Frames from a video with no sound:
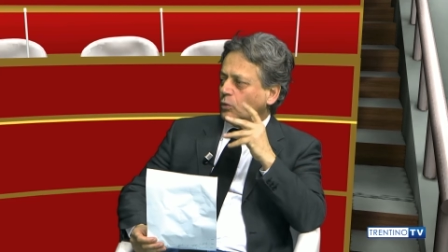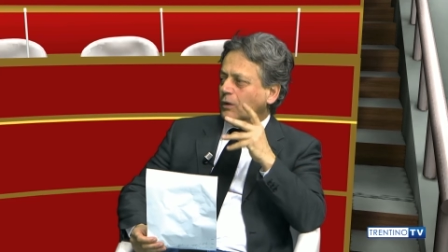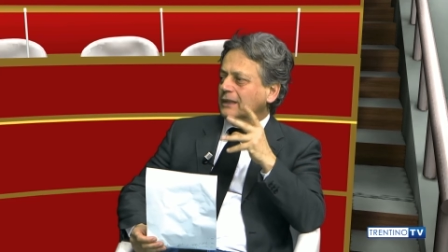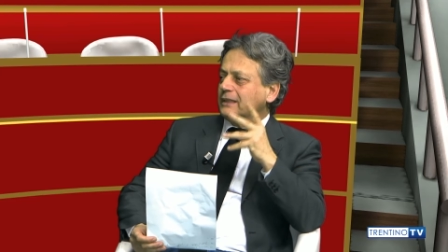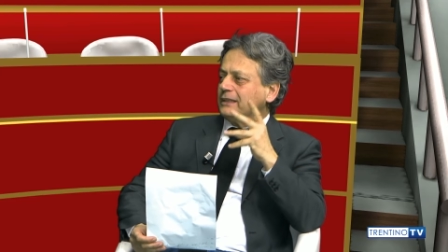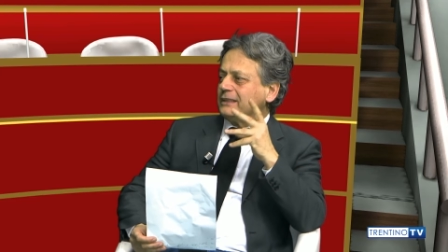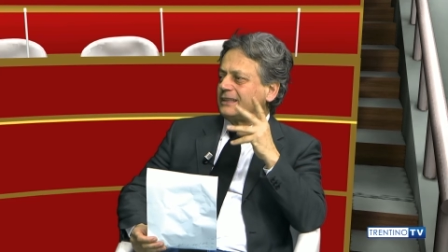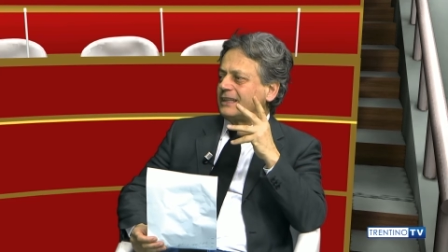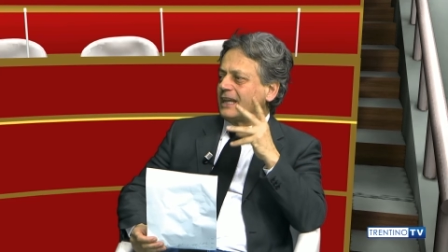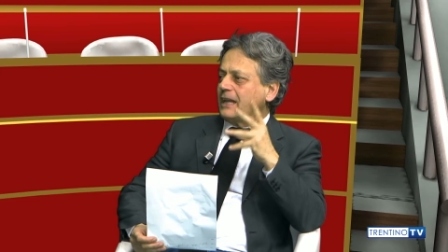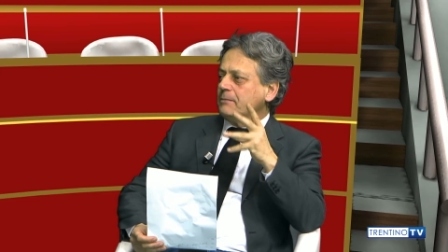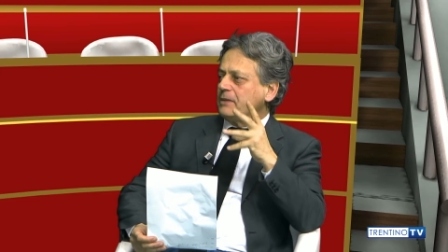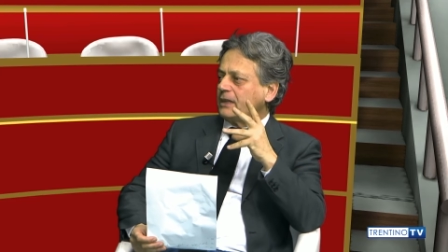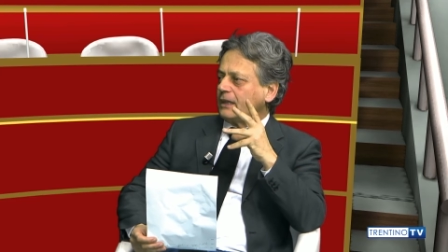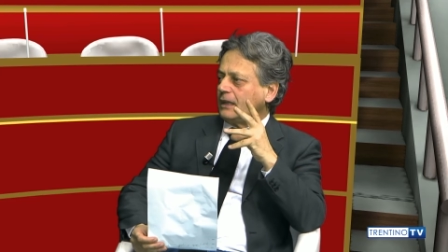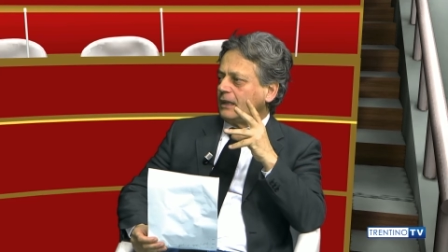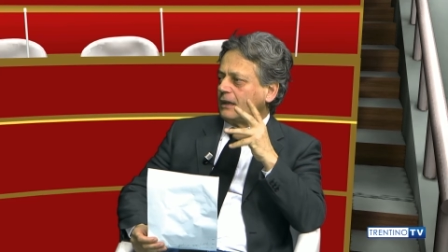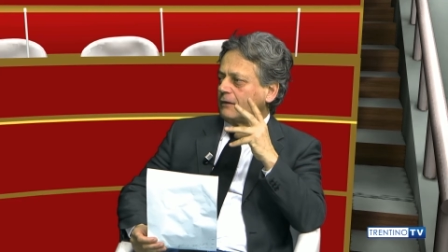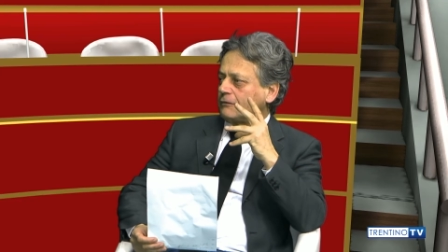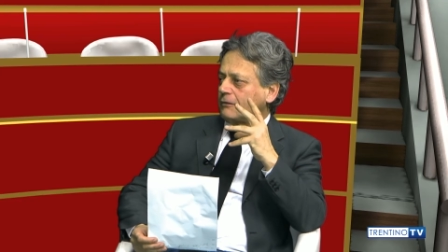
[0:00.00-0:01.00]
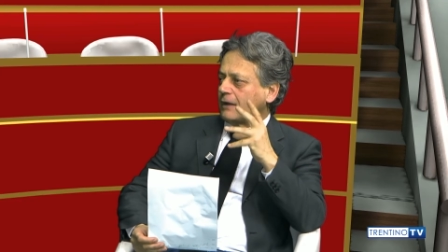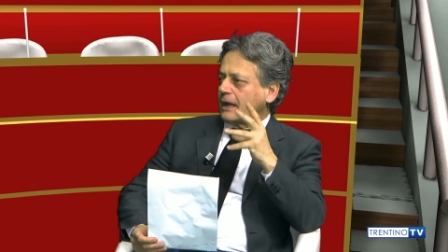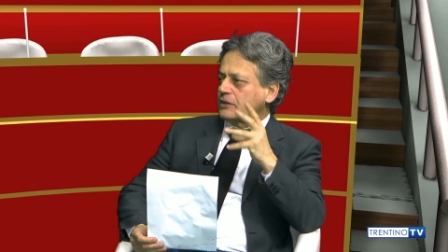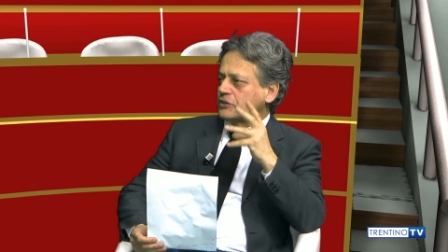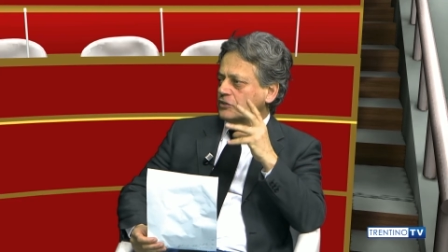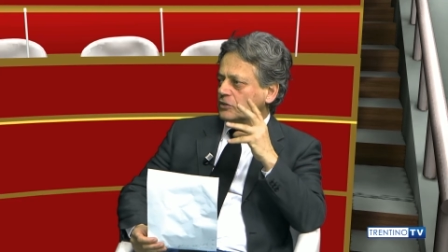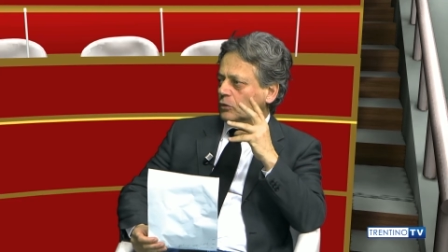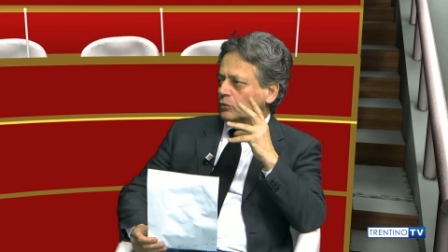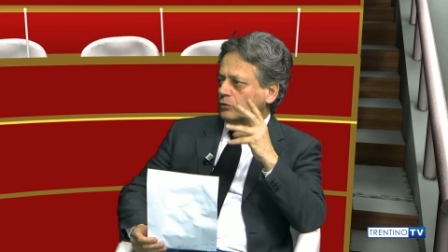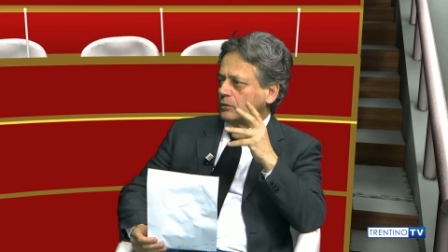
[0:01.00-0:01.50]
Quali i temi che la
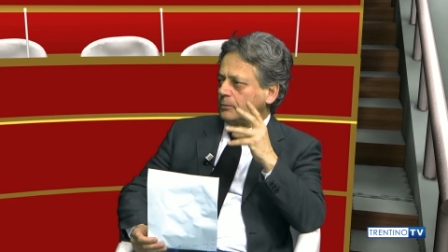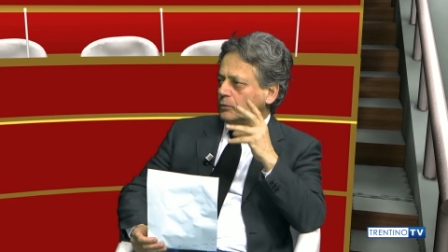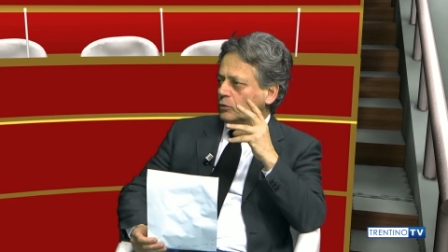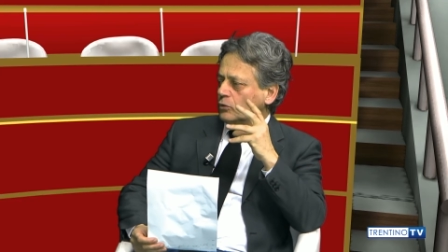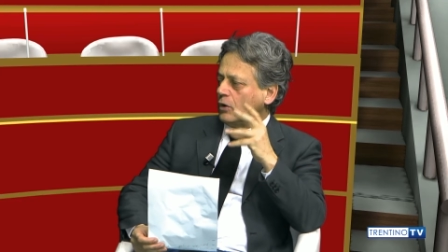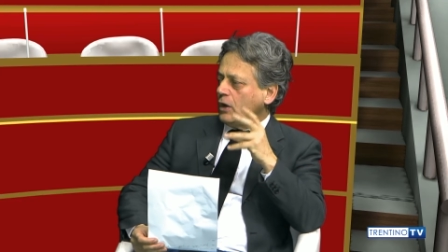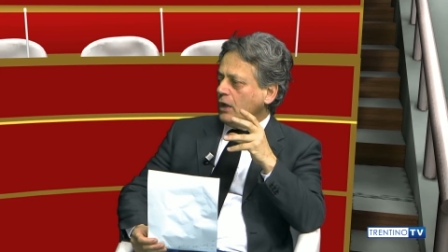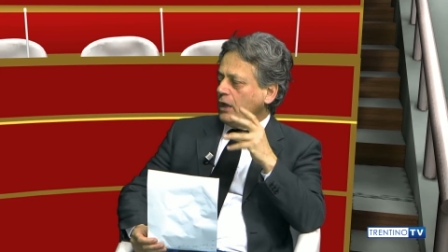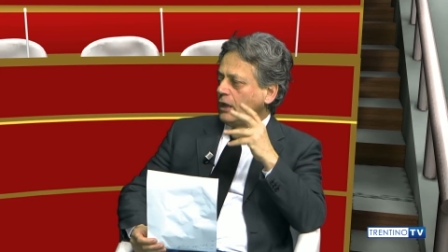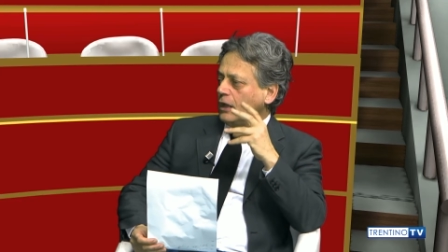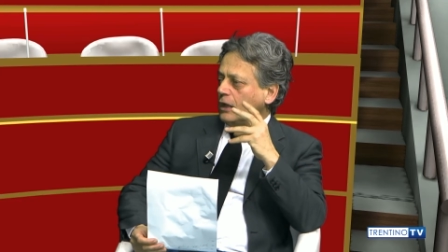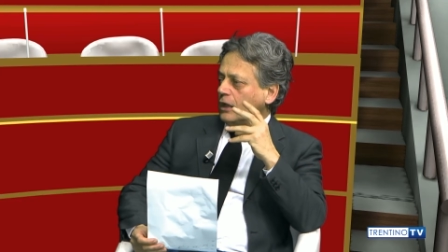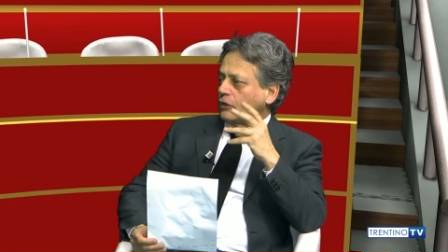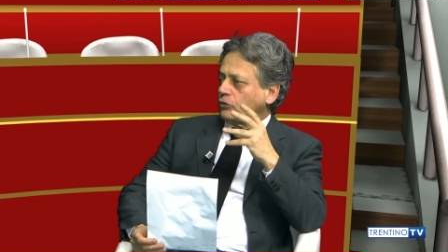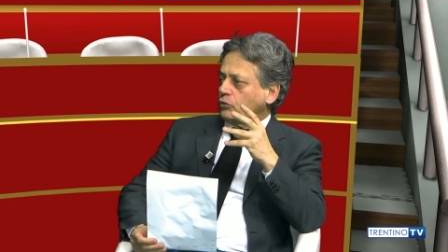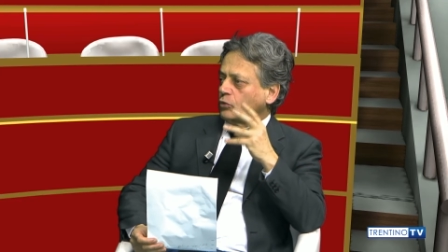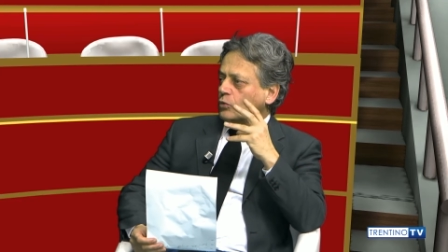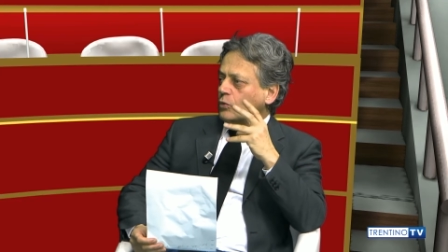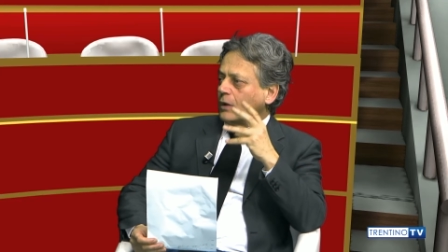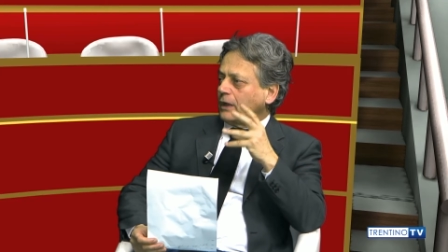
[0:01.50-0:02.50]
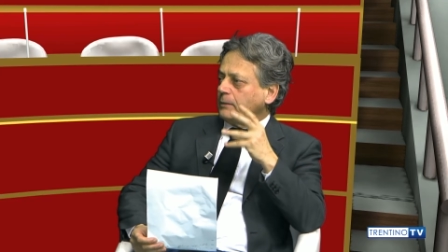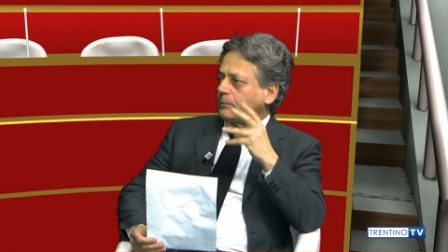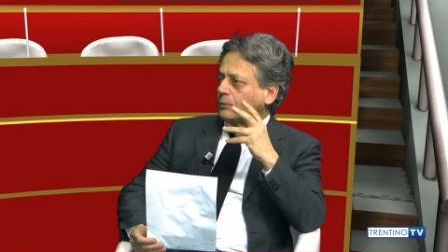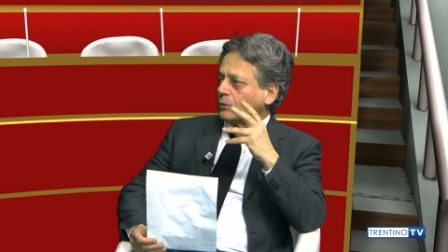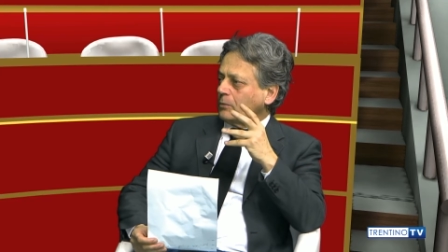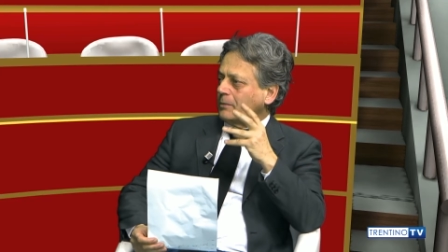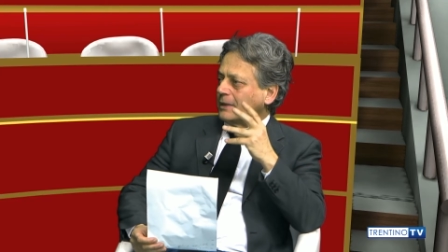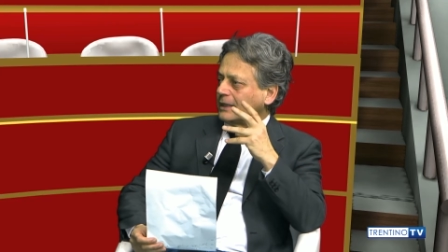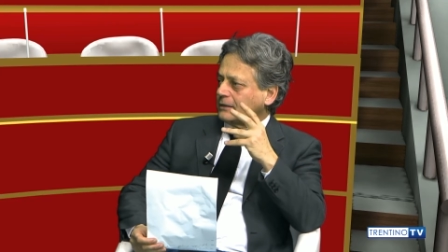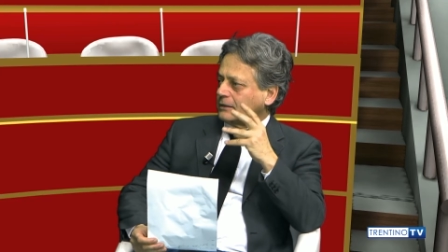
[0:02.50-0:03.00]
affascinano di più e sui quali
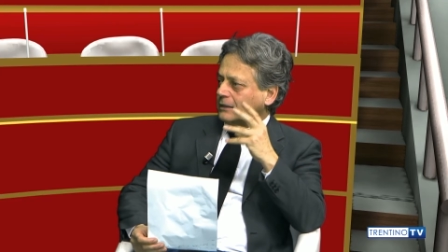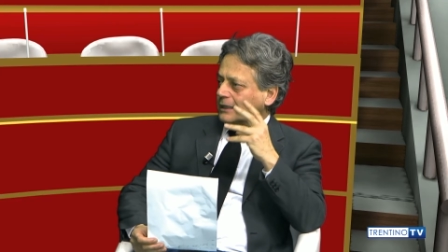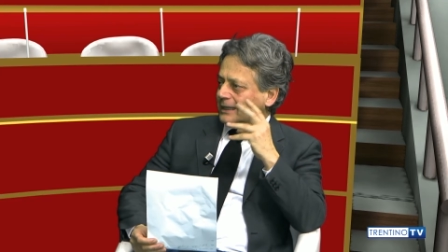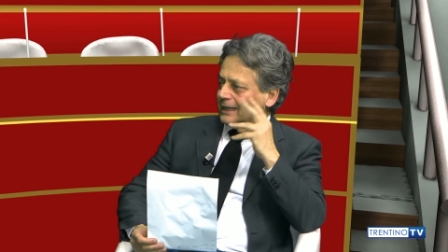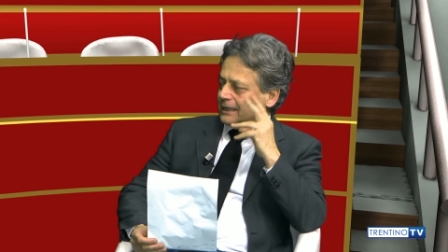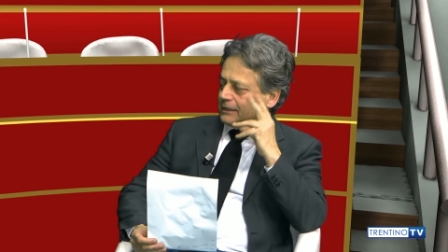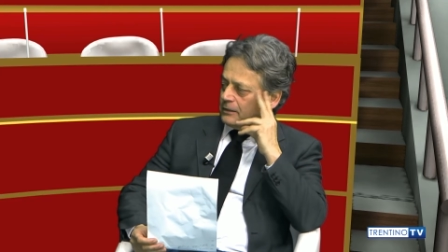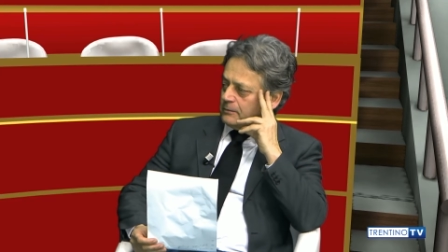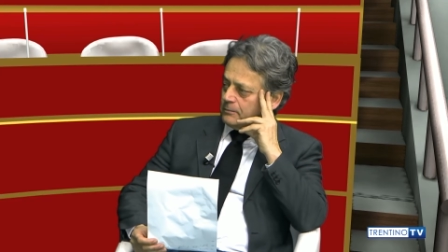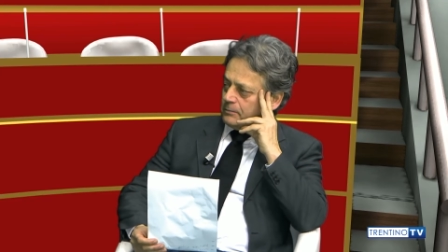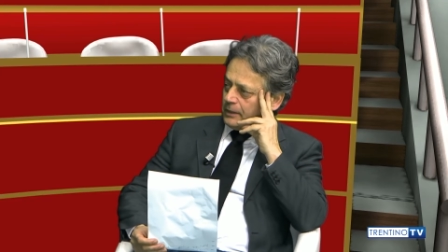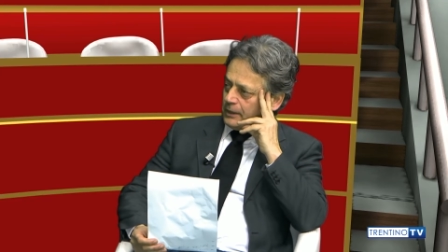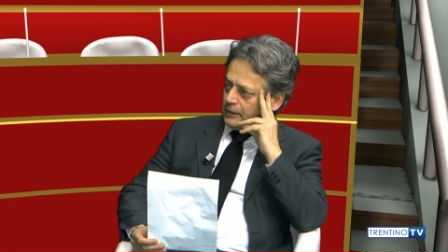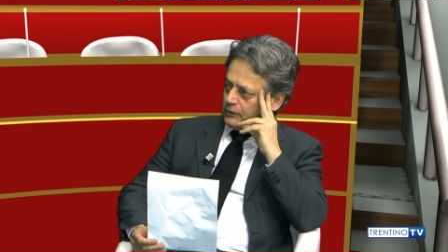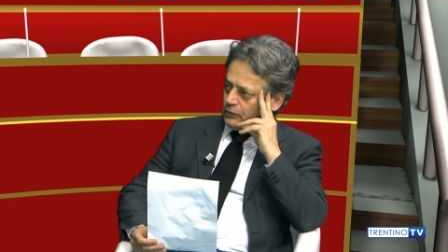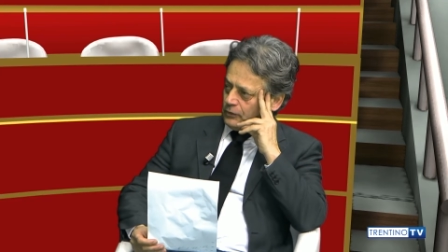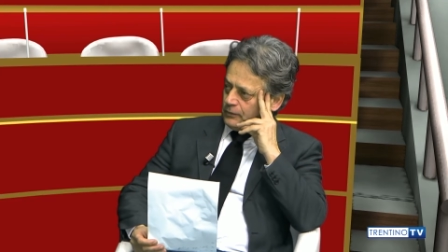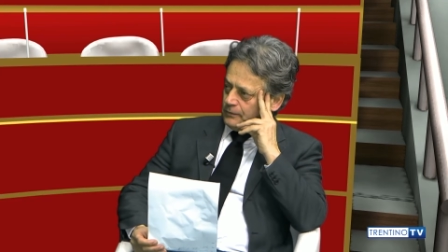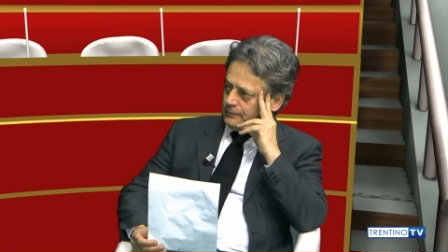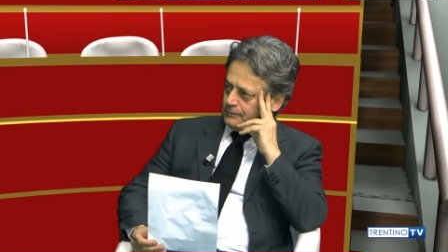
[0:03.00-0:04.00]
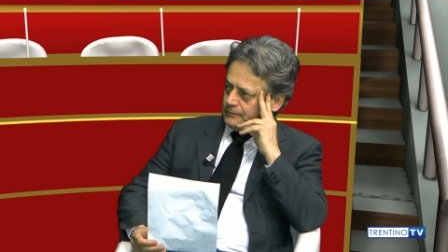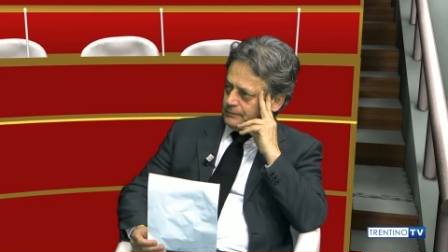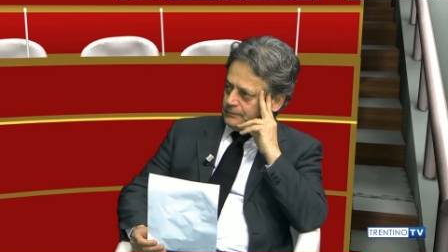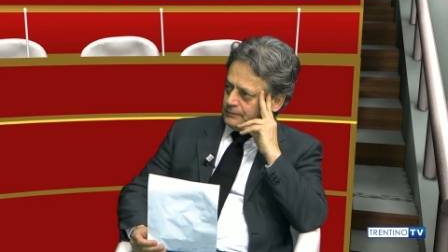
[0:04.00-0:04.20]
promette grande impegno?